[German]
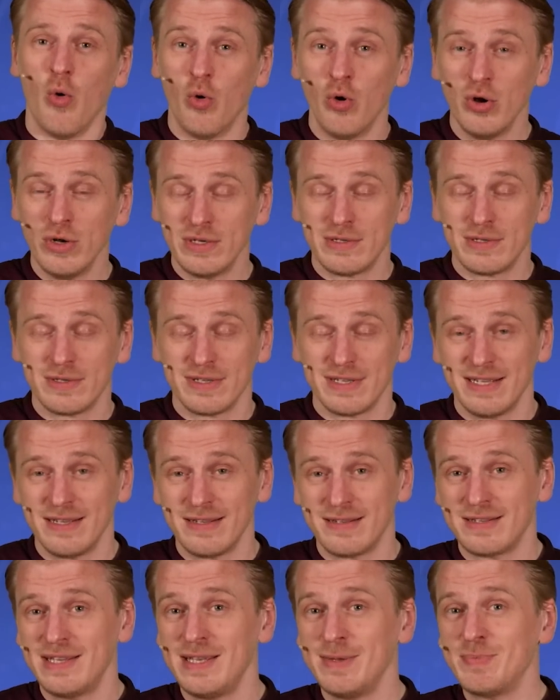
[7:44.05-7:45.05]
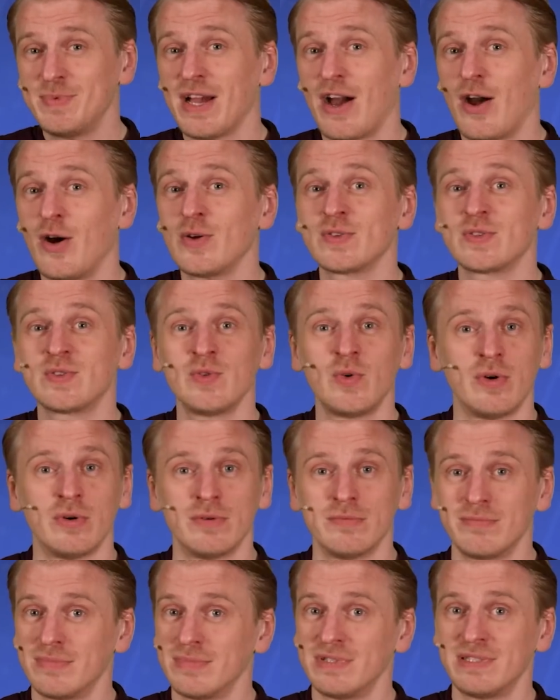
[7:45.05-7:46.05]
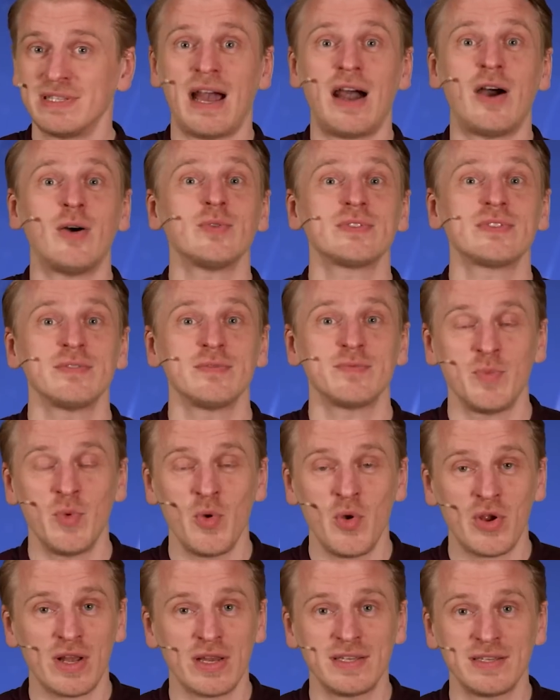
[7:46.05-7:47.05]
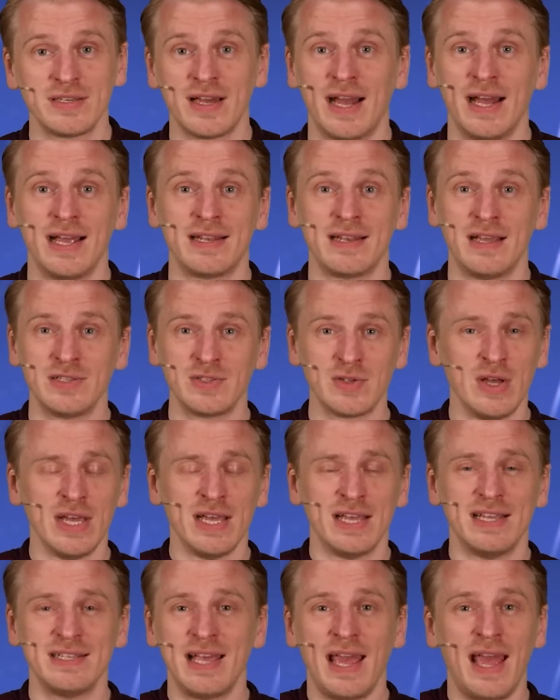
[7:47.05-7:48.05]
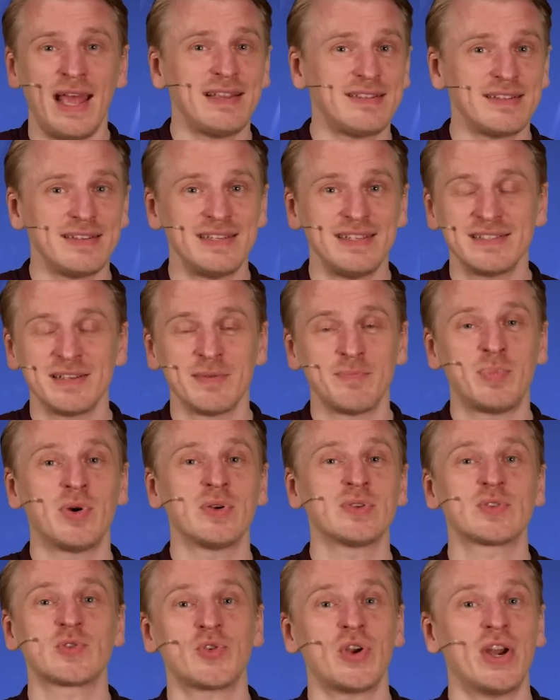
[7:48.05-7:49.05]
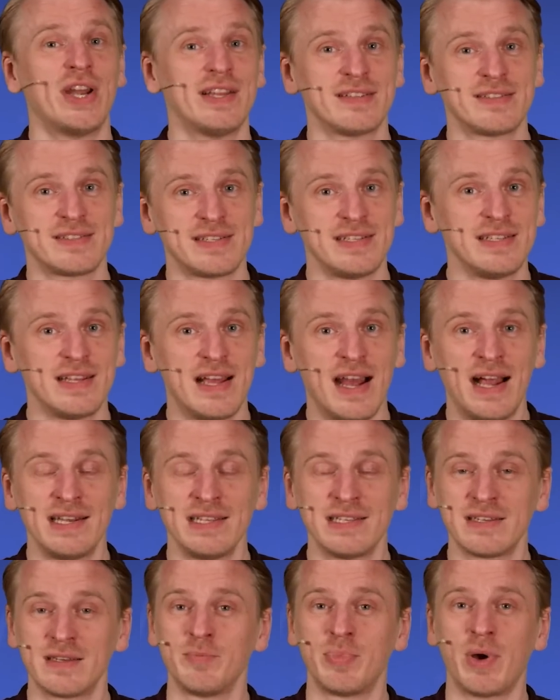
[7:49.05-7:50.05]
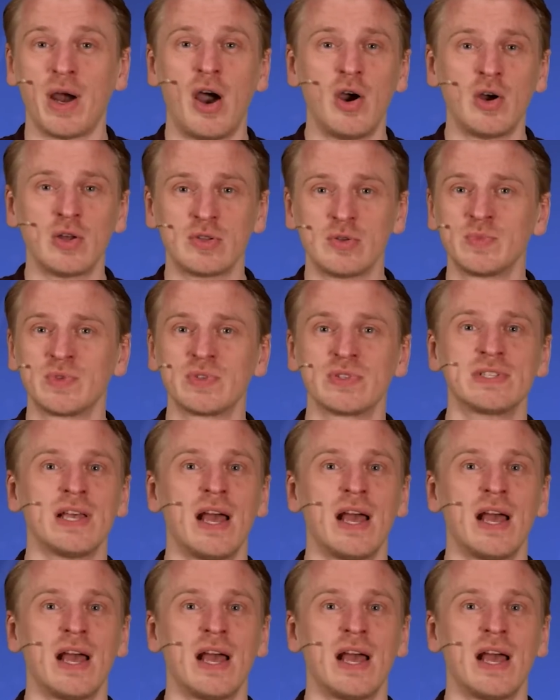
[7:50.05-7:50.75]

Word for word: Und es gibt ja auch so tausend Möglichkeiten. Also es hätte diese Post-Credit-Scene gar nicht gebraucht, um zu